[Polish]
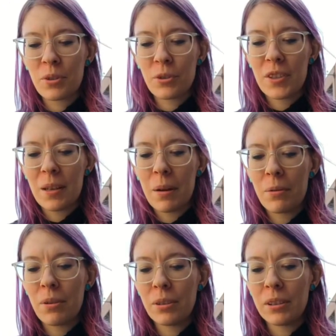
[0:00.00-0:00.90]
Coś za
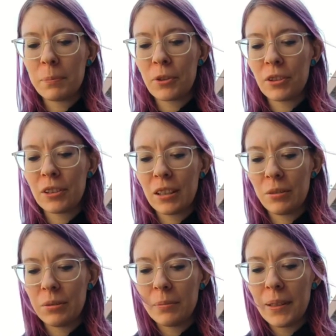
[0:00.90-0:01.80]
mało o tych początkach
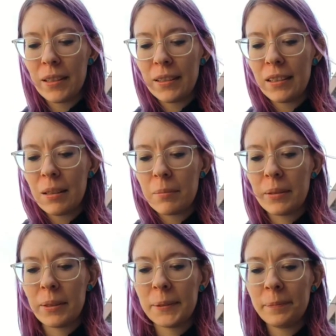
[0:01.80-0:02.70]
YouTube'a
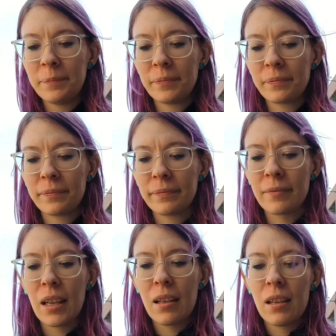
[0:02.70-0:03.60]
gadamy, nie? Mm.
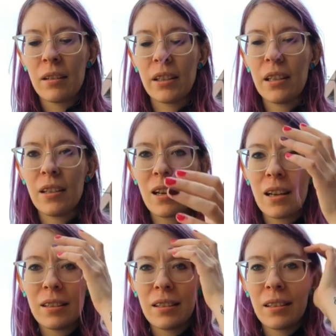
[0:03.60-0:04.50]

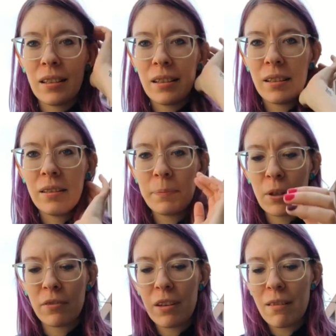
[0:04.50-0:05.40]
Gienia yy,
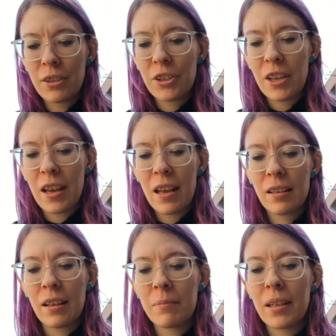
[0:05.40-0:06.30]
inspirowała się
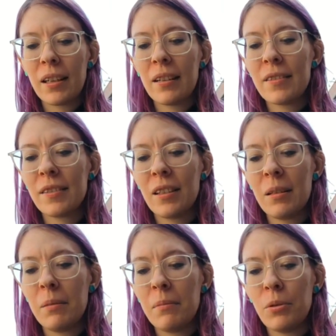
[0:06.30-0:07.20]

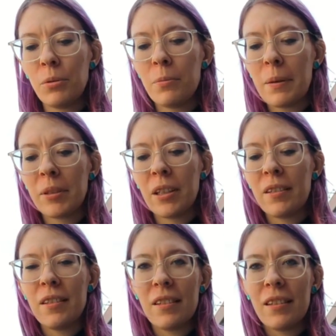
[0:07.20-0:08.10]
amerykańskim YouTube'em,
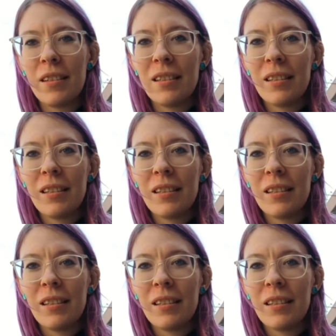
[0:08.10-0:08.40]
kiedy,